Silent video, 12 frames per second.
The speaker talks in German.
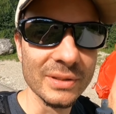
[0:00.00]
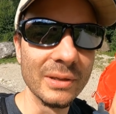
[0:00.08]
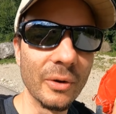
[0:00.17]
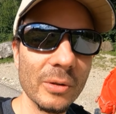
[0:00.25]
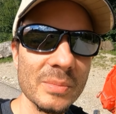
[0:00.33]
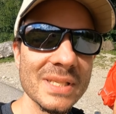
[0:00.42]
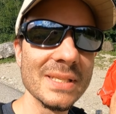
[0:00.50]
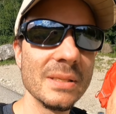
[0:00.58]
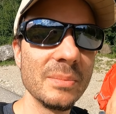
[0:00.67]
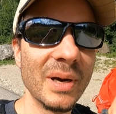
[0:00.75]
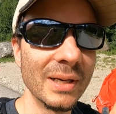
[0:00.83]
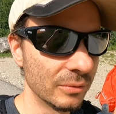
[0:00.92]
von der
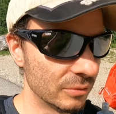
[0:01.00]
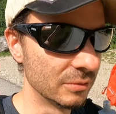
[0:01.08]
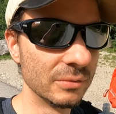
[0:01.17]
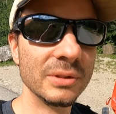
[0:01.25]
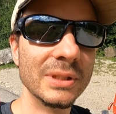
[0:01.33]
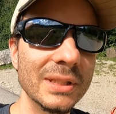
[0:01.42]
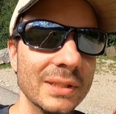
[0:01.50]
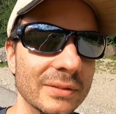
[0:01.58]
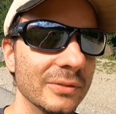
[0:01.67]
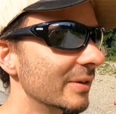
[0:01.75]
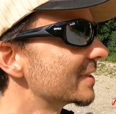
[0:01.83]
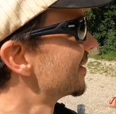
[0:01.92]
Kolbensesselbahn und
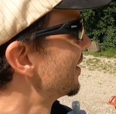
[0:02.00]
würde ich